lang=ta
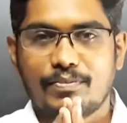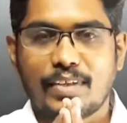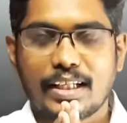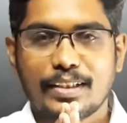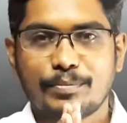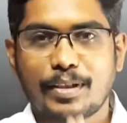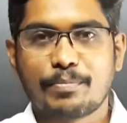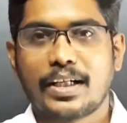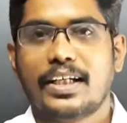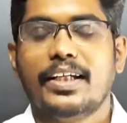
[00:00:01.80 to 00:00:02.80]
வணக்கம்
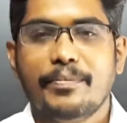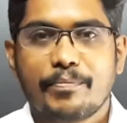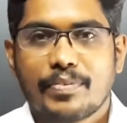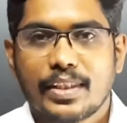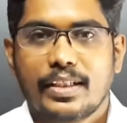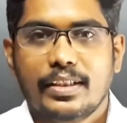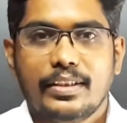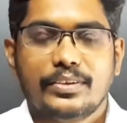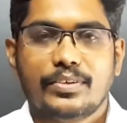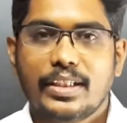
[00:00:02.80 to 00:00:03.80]
நண்பர்களே
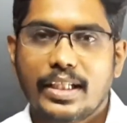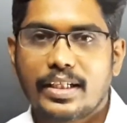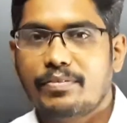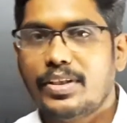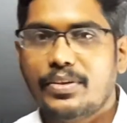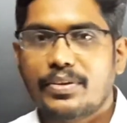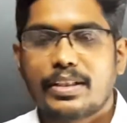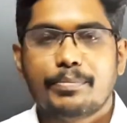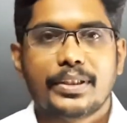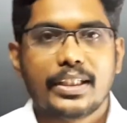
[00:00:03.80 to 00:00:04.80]
ஸோ இன்றைக்கி வீடியோ
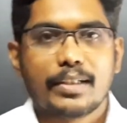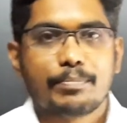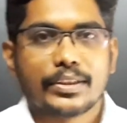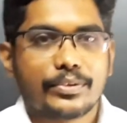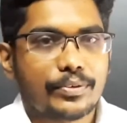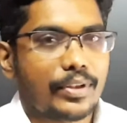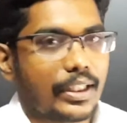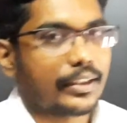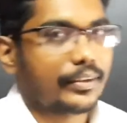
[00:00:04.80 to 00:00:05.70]
இதை பார்த்தீங்கன்னா ப்ளஸ் டூவில்